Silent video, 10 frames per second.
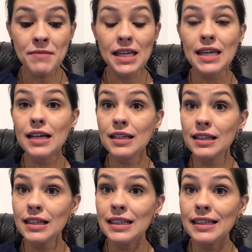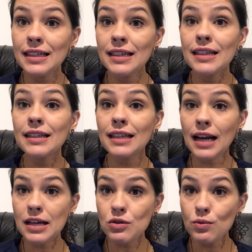E aquilo ali
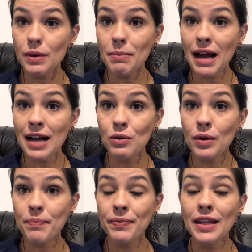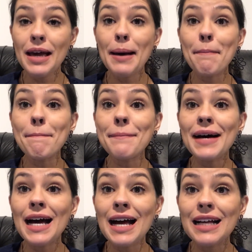traz uma mágoa.
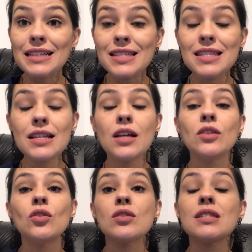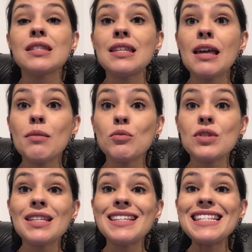Mas nós
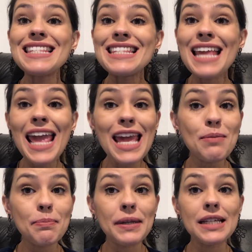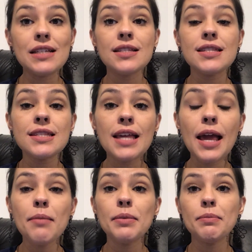temos que sempre,
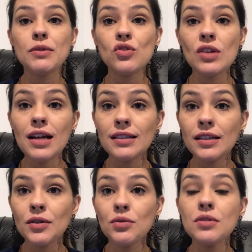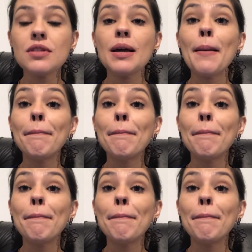sempre pedir a Deus